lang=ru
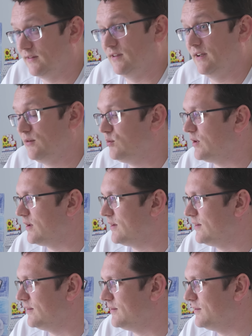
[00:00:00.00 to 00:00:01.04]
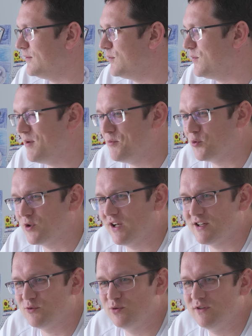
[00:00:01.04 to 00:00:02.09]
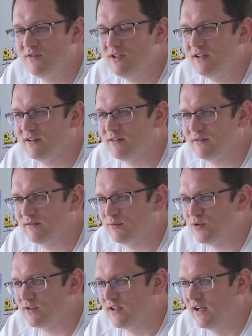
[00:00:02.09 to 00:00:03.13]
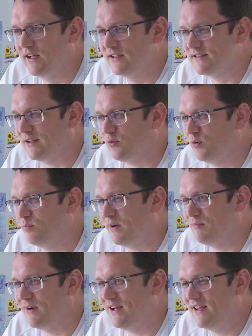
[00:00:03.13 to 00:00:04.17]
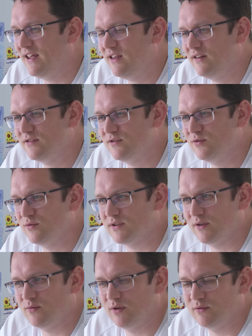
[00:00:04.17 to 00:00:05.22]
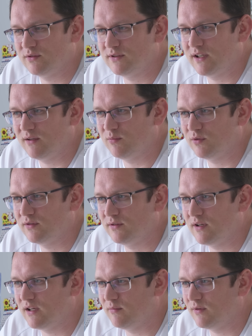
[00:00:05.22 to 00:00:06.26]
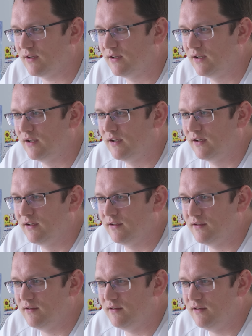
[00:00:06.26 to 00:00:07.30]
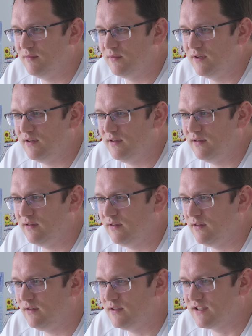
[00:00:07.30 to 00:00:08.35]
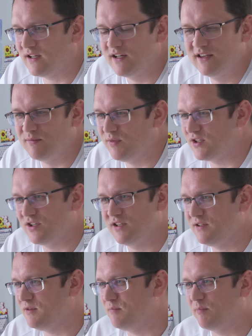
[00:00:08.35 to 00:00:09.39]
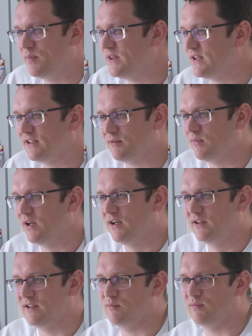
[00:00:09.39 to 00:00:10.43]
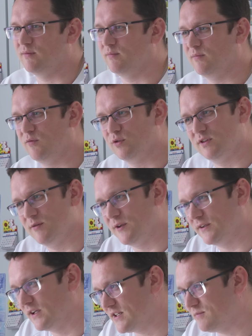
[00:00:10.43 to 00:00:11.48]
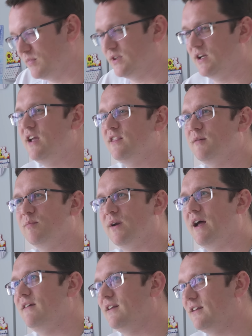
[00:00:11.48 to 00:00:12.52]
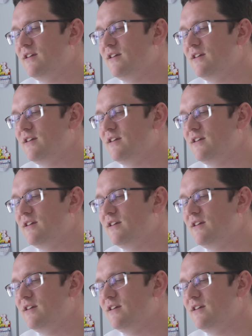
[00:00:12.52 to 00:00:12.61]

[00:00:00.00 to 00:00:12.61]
Я, ну, так, меня немножко, конечно, удивило, то есть с такой прямолинейностью и с такой вот, с таким вот с каким-то не, не, не скрытым, даже не попытка там, там, ну, вот тебе надо их рассмотреть, там правильно.